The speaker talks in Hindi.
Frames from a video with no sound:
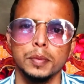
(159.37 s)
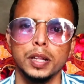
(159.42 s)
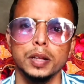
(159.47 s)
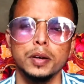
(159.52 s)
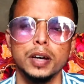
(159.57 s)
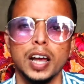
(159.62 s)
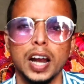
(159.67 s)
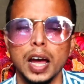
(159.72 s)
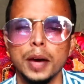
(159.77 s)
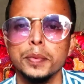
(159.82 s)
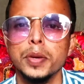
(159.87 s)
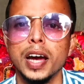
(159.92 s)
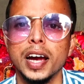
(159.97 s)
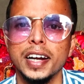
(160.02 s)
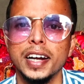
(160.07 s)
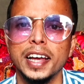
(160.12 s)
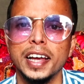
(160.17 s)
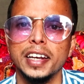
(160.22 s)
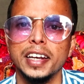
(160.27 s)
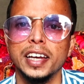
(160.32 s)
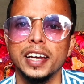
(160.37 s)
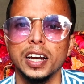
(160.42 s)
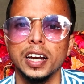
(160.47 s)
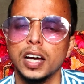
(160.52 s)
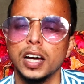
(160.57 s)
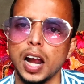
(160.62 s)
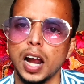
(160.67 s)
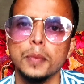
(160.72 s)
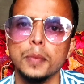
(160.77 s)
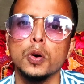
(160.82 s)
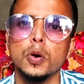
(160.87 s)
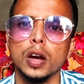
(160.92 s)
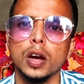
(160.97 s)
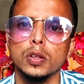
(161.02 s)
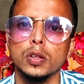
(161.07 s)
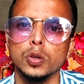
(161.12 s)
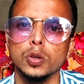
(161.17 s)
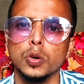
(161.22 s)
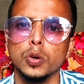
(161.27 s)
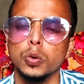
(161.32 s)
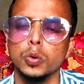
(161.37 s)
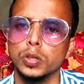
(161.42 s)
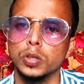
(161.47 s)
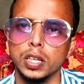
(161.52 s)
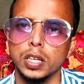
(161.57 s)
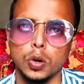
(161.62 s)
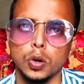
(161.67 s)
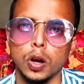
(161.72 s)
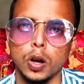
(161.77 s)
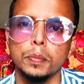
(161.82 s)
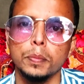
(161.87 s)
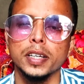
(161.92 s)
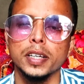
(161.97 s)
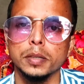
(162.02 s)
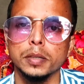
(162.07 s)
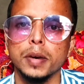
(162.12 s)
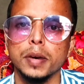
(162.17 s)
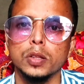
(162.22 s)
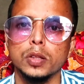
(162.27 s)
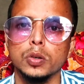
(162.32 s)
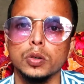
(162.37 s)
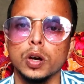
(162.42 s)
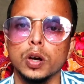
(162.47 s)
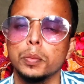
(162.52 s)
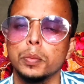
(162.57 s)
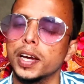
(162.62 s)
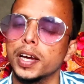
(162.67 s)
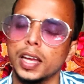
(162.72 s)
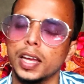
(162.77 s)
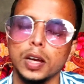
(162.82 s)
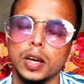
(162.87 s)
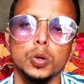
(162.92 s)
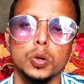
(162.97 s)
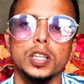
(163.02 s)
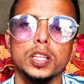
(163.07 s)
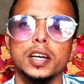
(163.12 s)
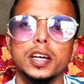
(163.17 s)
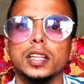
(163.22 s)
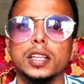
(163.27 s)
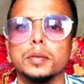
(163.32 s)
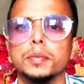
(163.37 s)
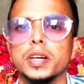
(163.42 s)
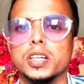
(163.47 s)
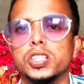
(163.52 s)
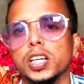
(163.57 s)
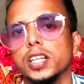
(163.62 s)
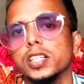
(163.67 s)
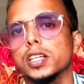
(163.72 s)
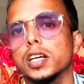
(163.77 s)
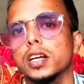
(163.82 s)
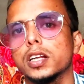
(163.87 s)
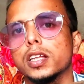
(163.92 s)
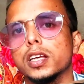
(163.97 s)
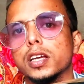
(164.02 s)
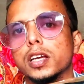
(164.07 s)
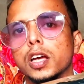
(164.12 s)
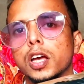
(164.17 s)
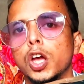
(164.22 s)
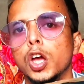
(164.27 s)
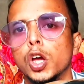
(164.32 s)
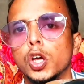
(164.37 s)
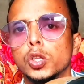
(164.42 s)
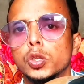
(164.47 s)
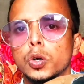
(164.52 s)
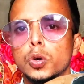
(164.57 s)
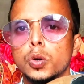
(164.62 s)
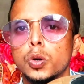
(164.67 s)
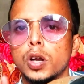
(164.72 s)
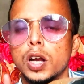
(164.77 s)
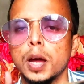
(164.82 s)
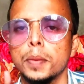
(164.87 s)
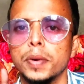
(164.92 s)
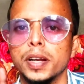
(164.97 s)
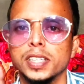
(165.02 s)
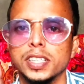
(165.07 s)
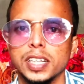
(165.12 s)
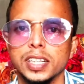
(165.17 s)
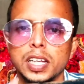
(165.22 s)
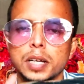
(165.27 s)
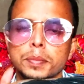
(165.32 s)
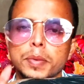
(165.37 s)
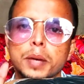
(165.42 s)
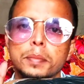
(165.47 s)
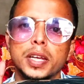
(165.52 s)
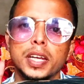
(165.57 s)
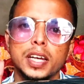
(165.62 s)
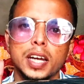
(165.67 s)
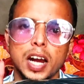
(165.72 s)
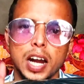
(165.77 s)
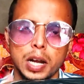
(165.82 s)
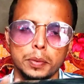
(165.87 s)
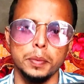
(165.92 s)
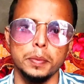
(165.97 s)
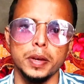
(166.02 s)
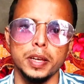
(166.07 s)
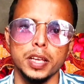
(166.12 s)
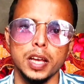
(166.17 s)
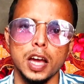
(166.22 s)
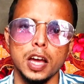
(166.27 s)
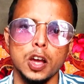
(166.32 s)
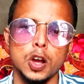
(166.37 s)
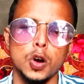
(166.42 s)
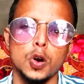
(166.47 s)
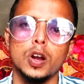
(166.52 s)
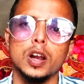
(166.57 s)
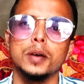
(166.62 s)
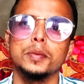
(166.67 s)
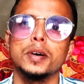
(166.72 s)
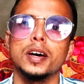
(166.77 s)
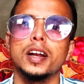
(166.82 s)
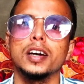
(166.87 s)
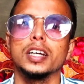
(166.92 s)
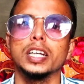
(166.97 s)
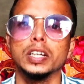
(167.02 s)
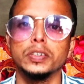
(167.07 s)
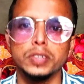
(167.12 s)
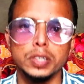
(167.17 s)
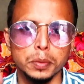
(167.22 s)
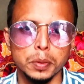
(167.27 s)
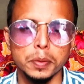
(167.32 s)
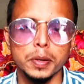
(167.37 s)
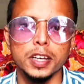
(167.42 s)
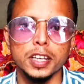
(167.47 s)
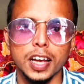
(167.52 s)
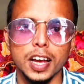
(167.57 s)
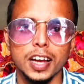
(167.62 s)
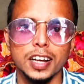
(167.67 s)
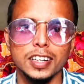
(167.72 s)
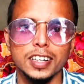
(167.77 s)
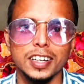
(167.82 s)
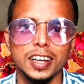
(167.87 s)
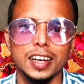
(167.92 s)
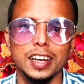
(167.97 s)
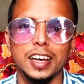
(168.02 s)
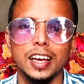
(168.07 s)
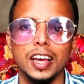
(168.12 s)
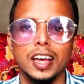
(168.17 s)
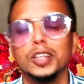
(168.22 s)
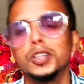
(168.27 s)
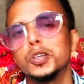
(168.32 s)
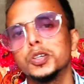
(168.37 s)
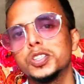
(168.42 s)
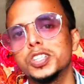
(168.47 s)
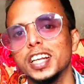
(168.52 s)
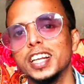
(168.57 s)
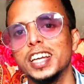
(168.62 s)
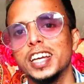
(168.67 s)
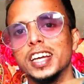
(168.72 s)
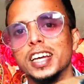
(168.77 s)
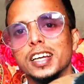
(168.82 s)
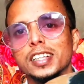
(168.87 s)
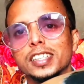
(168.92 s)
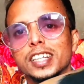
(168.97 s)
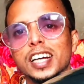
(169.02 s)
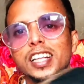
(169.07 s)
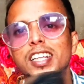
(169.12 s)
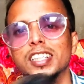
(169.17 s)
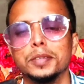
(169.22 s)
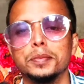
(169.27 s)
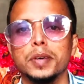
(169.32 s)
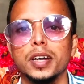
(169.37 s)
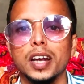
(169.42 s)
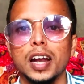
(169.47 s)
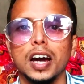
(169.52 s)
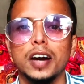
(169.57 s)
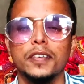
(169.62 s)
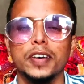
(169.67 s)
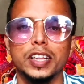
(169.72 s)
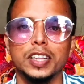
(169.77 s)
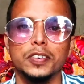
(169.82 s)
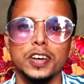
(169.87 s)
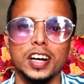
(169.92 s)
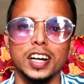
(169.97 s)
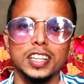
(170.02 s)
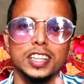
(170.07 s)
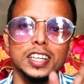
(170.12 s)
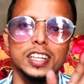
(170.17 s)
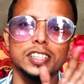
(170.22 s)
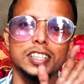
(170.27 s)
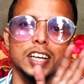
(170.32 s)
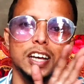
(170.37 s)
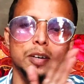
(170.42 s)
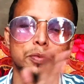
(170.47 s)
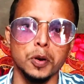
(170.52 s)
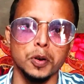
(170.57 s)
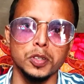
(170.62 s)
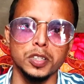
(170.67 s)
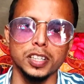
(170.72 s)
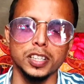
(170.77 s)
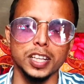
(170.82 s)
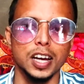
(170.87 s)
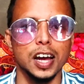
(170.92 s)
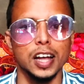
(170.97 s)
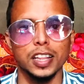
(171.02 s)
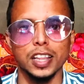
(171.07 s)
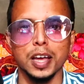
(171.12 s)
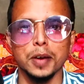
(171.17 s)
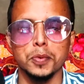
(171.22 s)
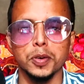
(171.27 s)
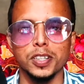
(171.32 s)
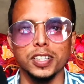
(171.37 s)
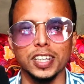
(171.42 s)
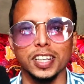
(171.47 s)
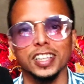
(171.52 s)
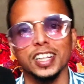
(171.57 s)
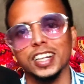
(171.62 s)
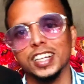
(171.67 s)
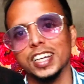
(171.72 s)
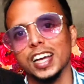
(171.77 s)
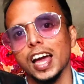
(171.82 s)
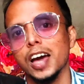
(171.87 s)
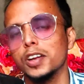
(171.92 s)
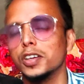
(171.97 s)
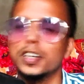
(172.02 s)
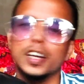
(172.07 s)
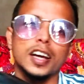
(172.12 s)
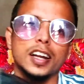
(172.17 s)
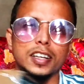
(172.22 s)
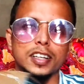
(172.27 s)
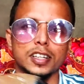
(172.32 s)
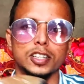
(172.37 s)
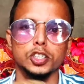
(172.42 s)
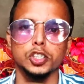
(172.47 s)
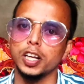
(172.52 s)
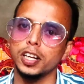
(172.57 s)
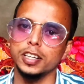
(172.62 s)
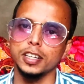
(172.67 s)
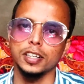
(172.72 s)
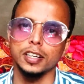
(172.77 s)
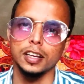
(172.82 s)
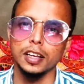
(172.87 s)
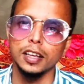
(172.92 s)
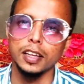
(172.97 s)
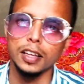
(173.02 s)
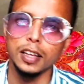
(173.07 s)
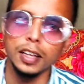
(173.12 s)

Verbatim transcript: मतलब ख़राब ही आगे टेक्निकल ख़राब हो गया तो उनकी गौरव भाई से बात हुई गौरव भाई कह रहे कोई दिक्कत नहीं भाई चेंज कर देंगे तो उन्होंने अपने इसके अंदर मेमोरी कार्ड भी भेजा है और हमारा गिफ्ट भी भेजा है ठीक है तो चलिए ज़्यादा समय ना गवाते हुए करते हैं इसकी अनबॉक्सिंग दिखाते हैं आपको इसके अंदर क्या है क्या नहीं है चलिए